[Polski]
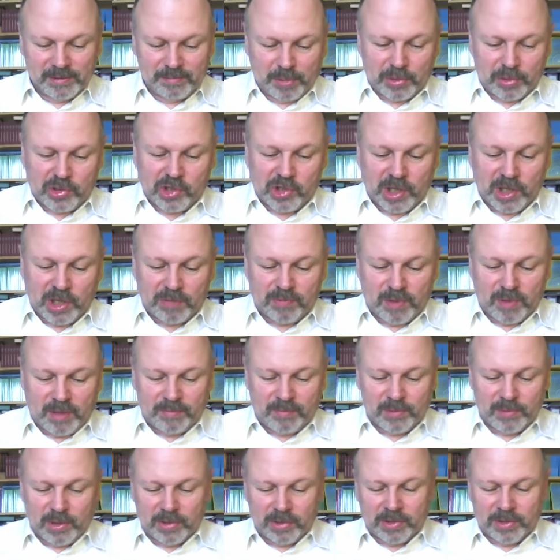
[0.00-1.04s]

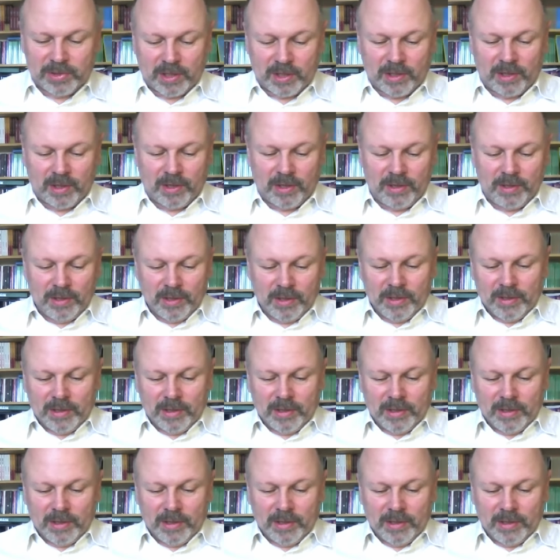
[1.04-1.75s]
podszedłem do tego